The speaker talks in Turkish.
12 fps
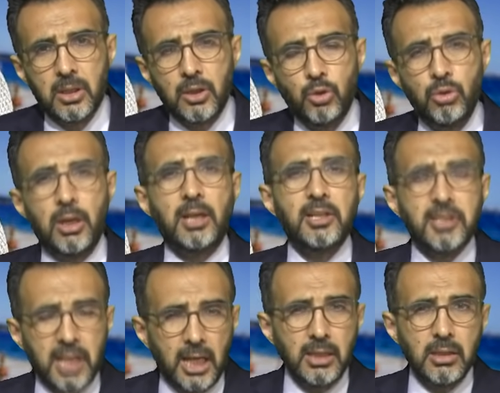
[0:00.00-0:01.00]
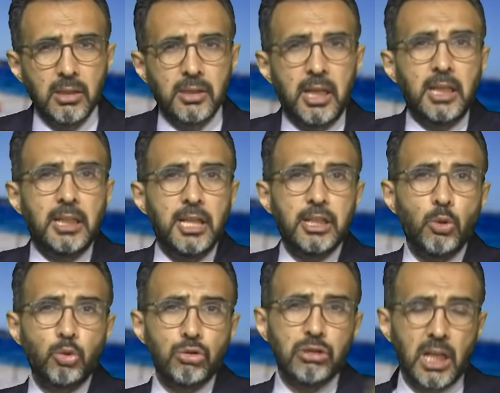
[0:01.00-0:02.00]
Yunanistan neredeyse ucuz